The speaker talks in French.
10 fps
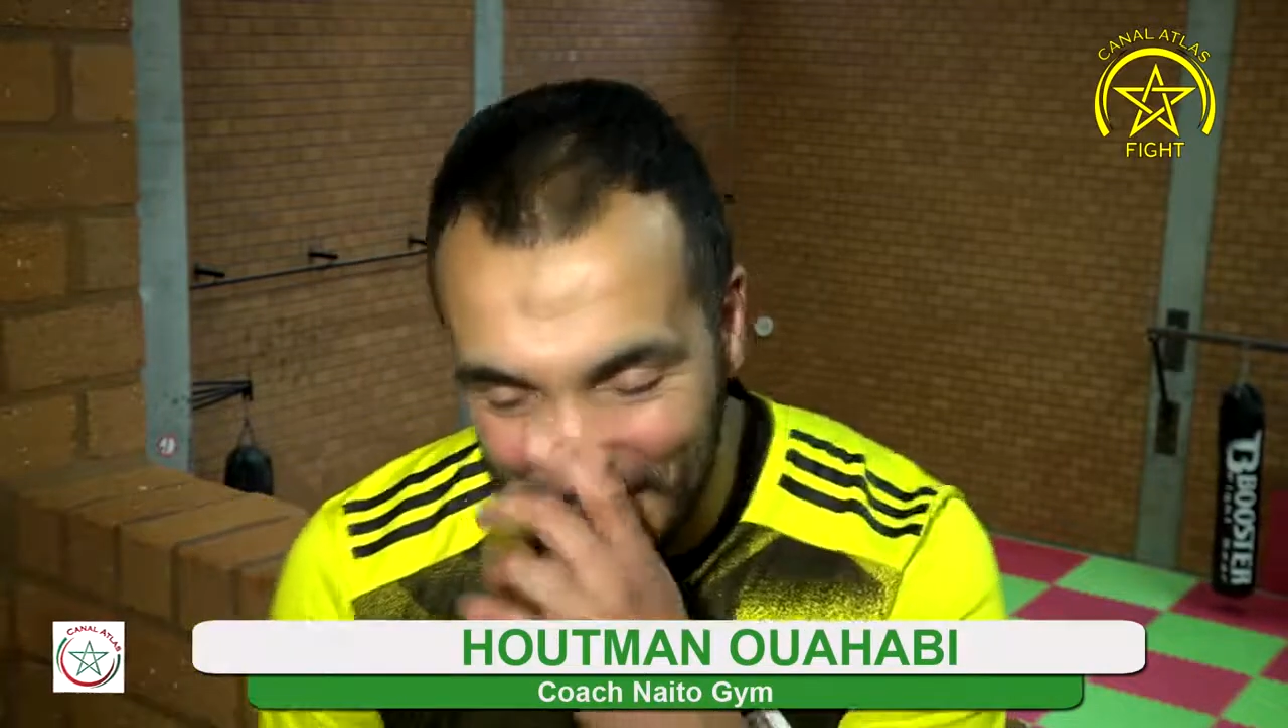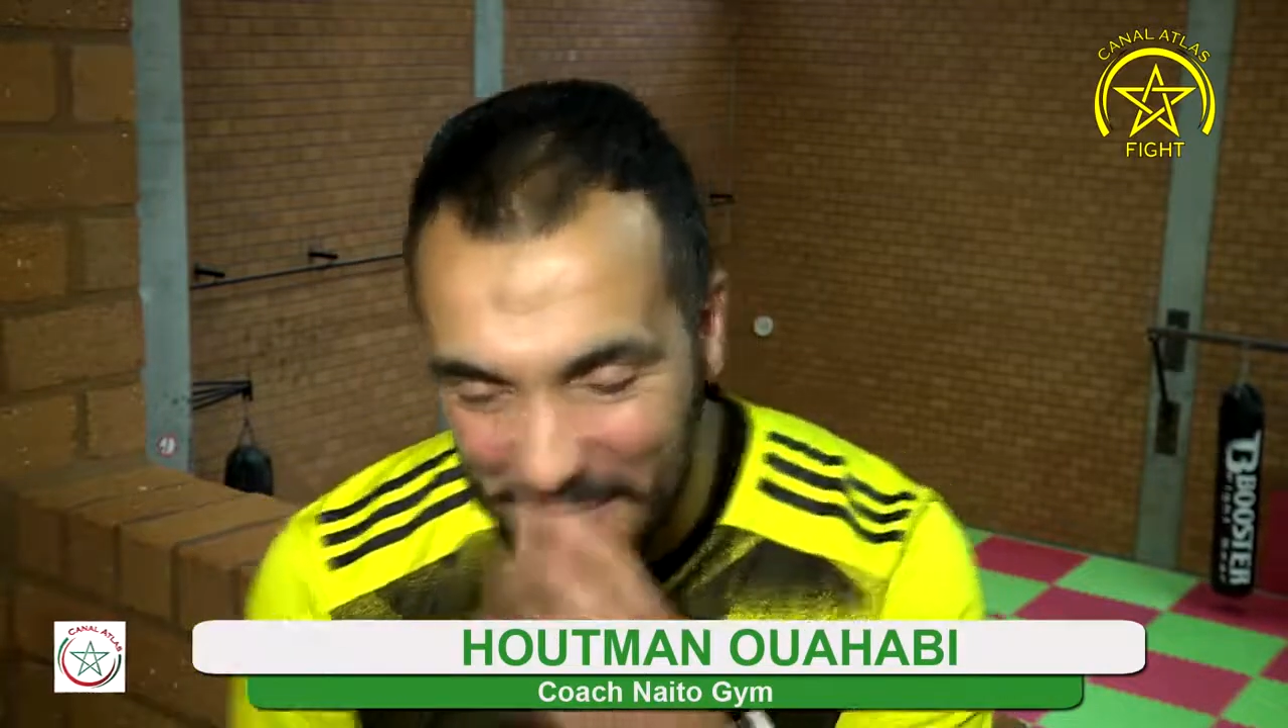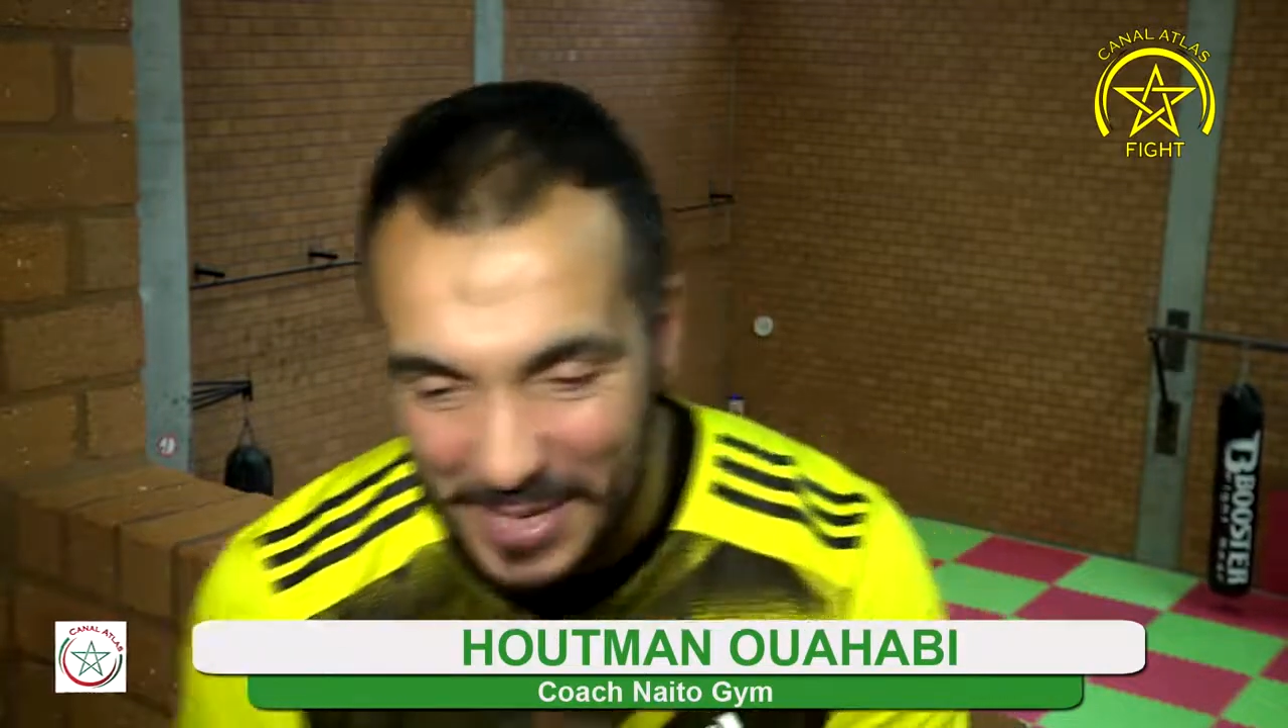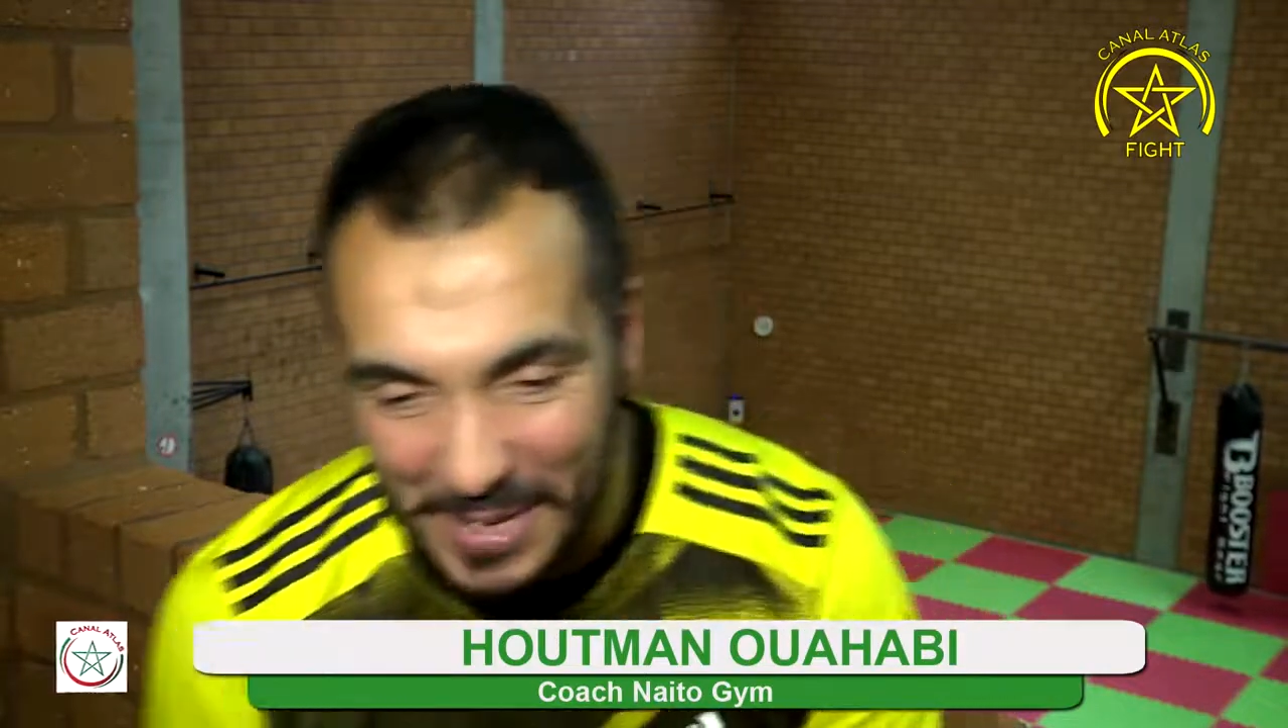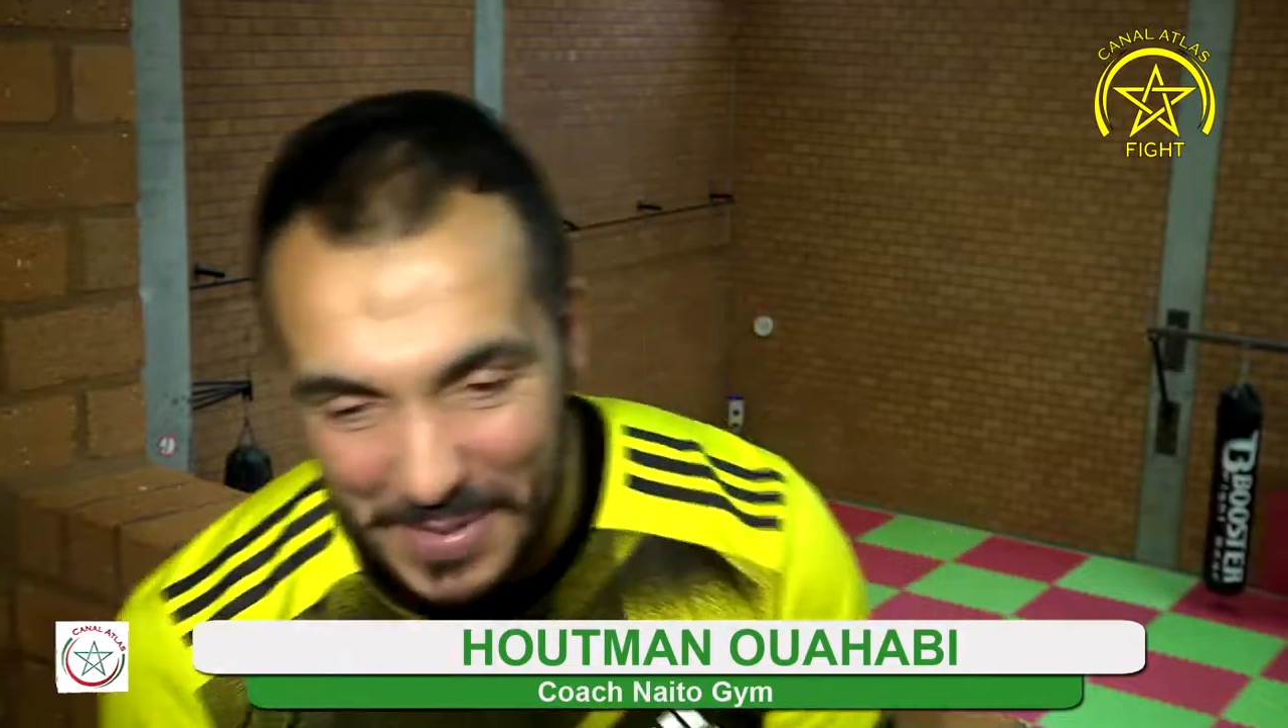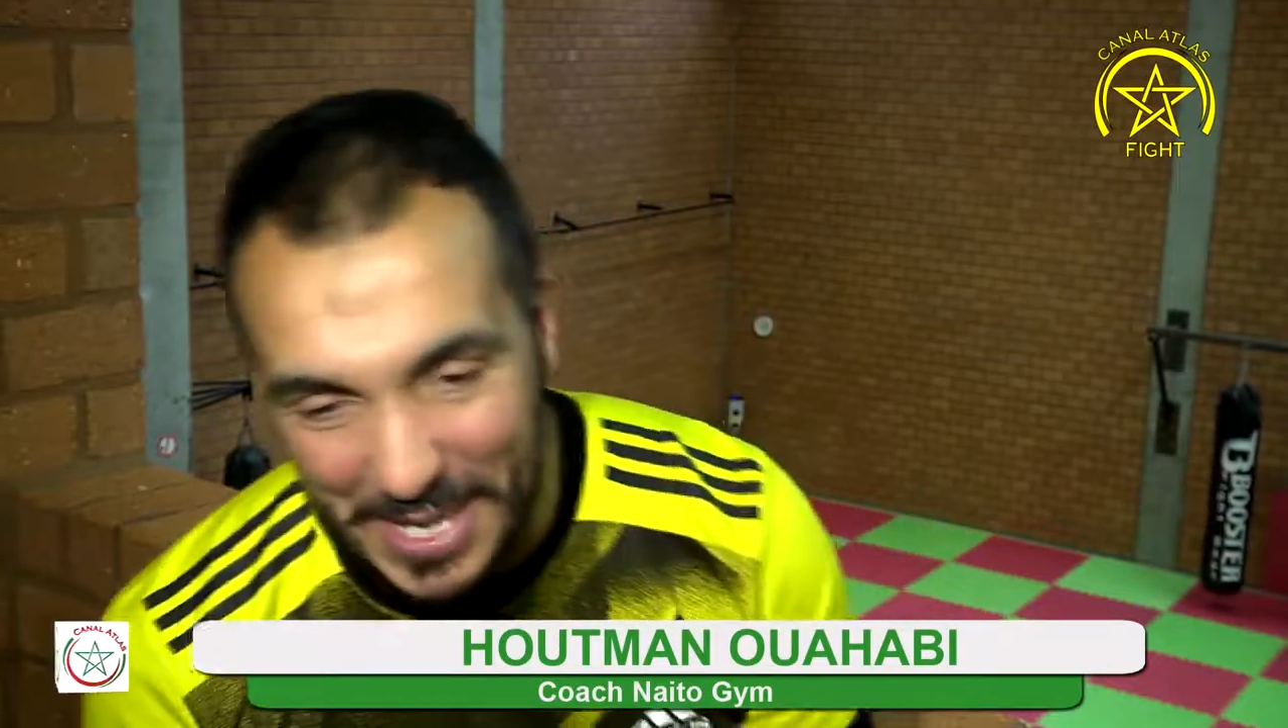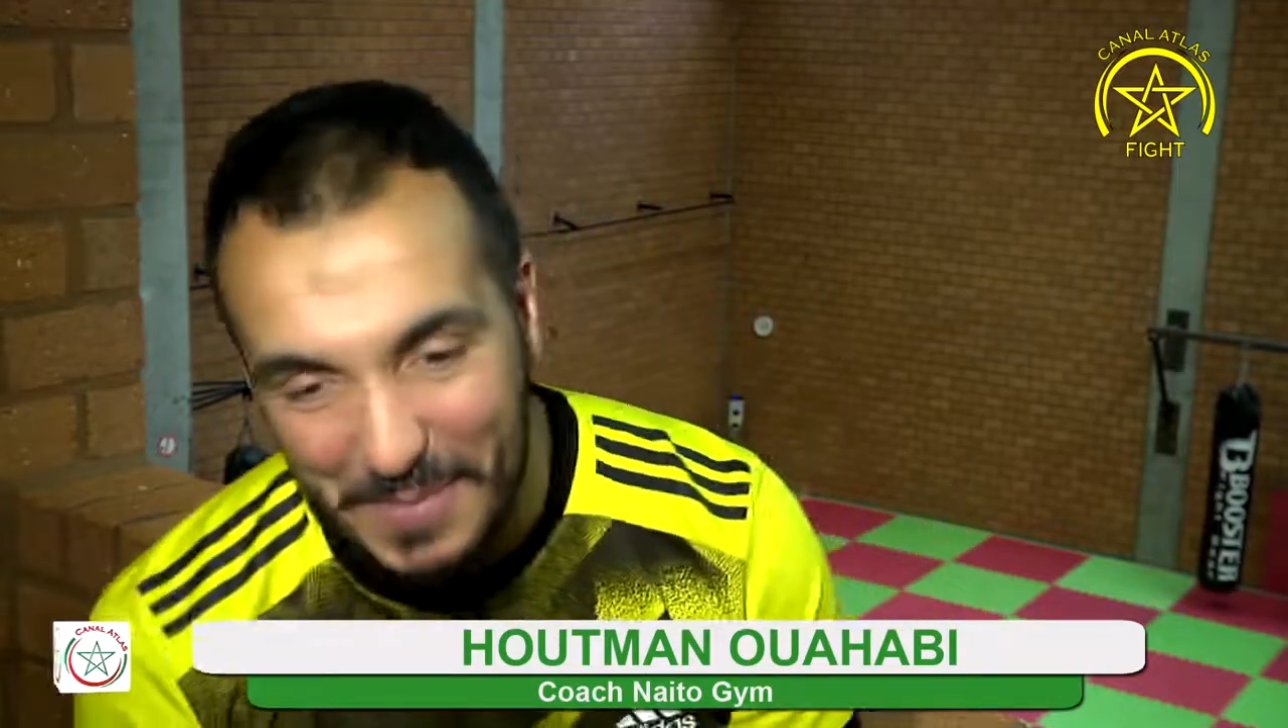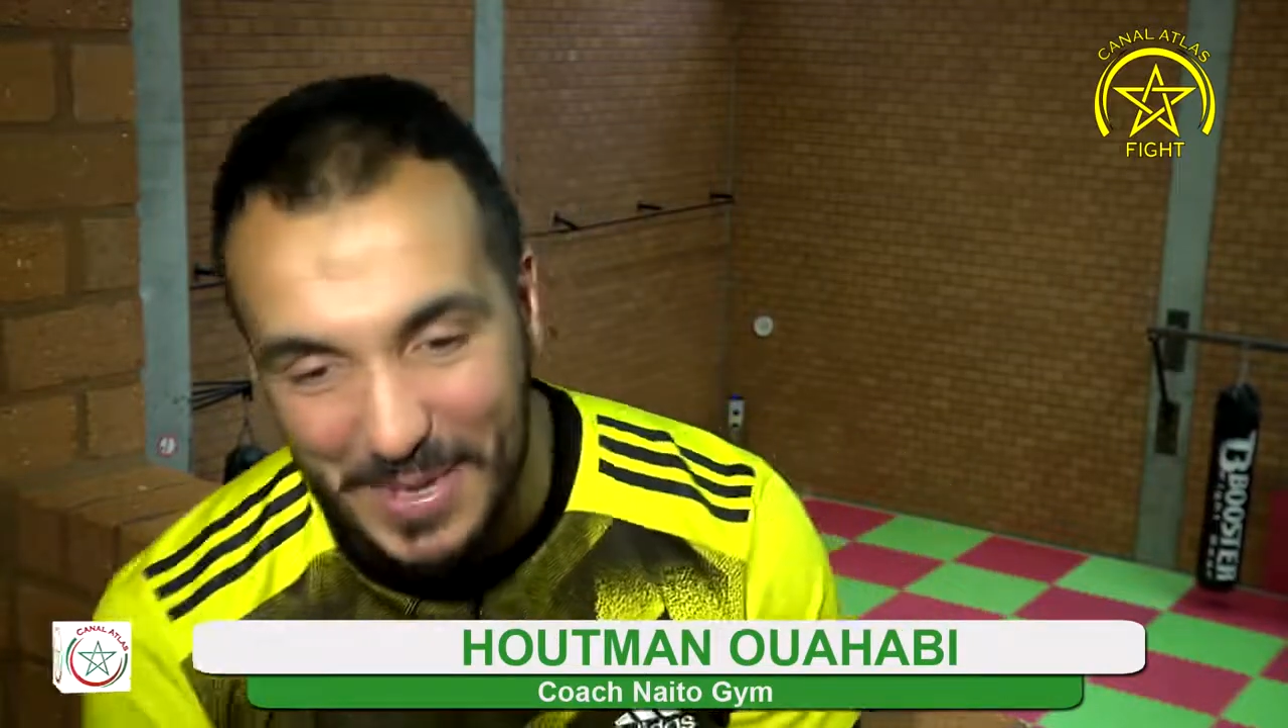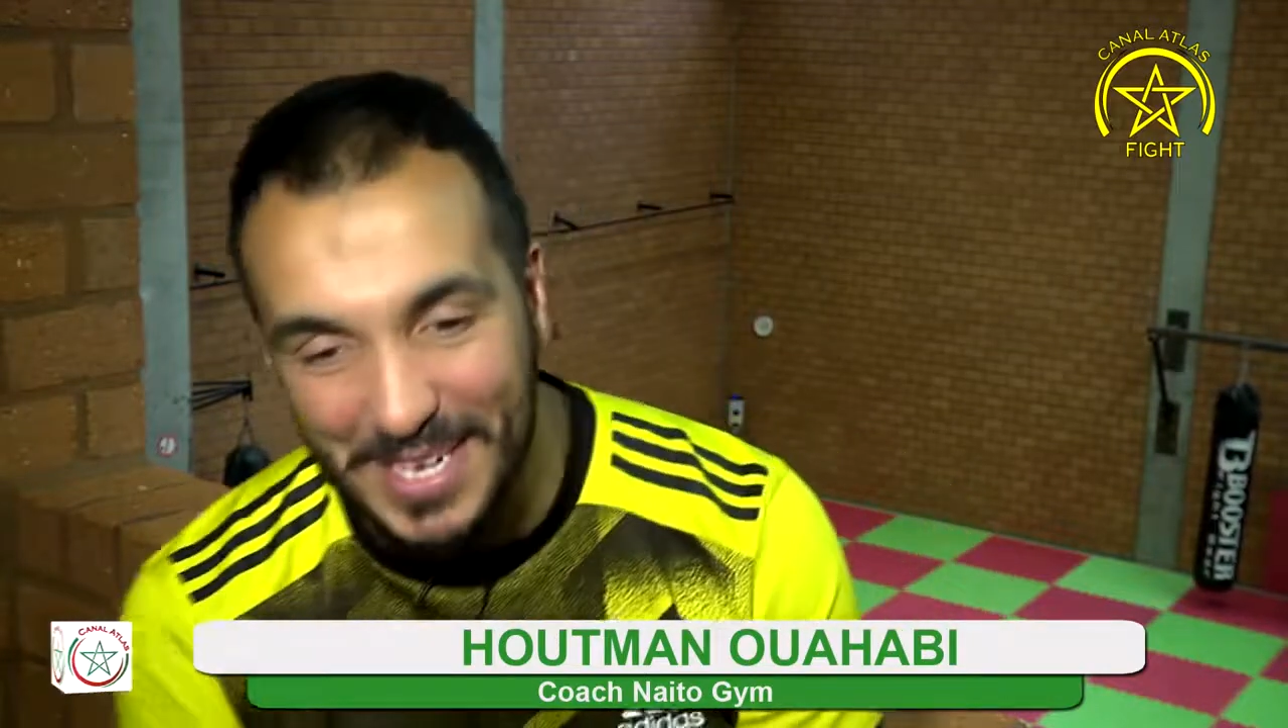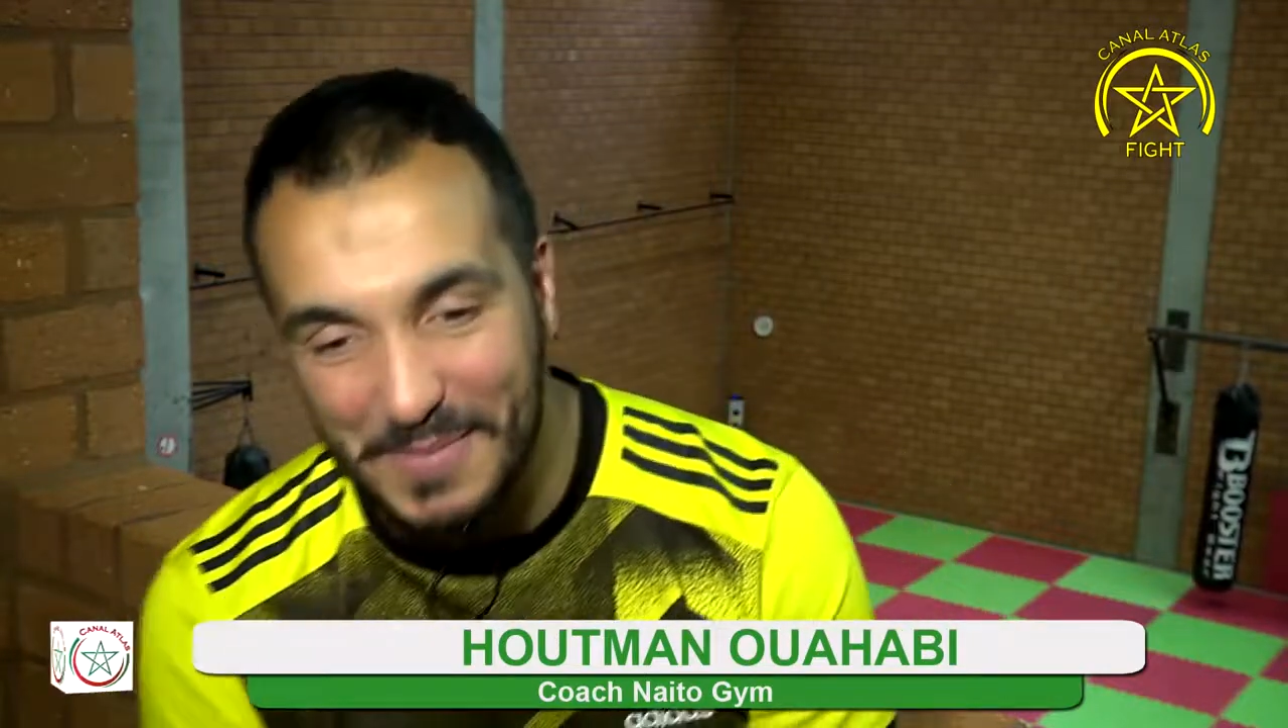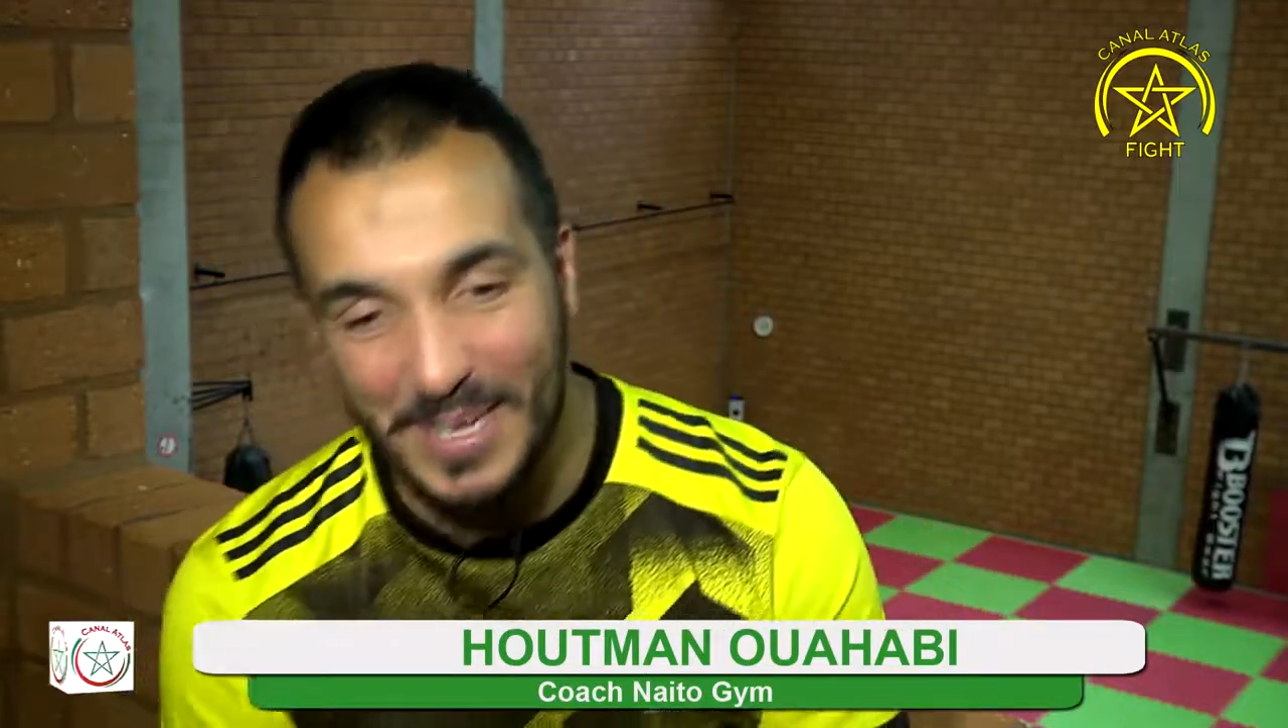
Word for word: j'ai mis les pieds là-bas,